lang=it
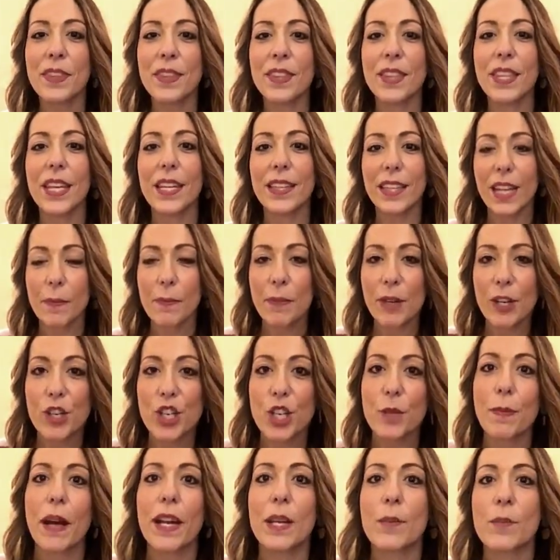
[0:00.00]
nei tre
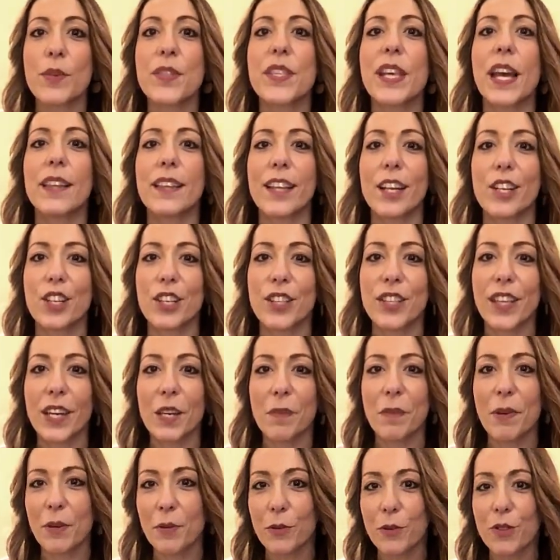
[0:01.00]
principali musei della città di
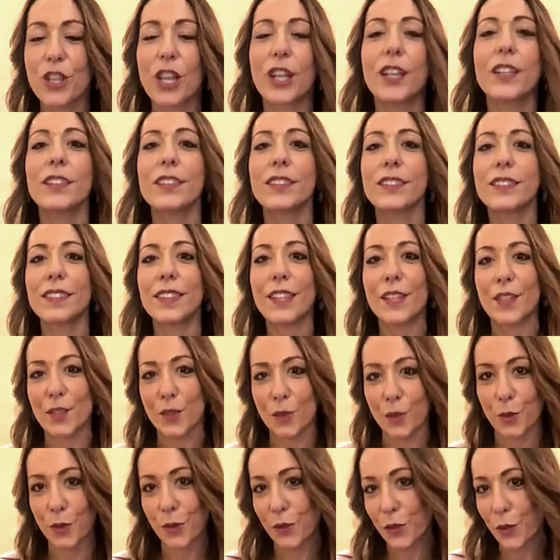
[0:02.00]
Perugia, che
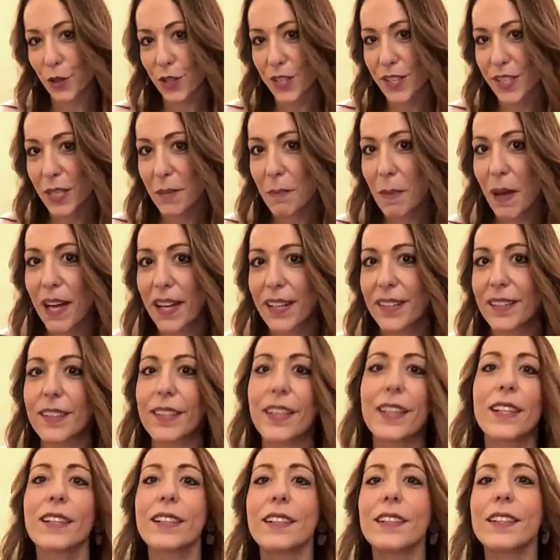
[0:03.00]
sono nostri
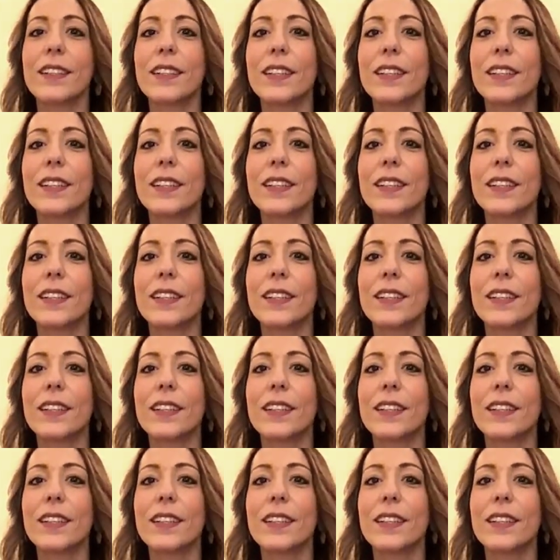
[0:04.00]
partner,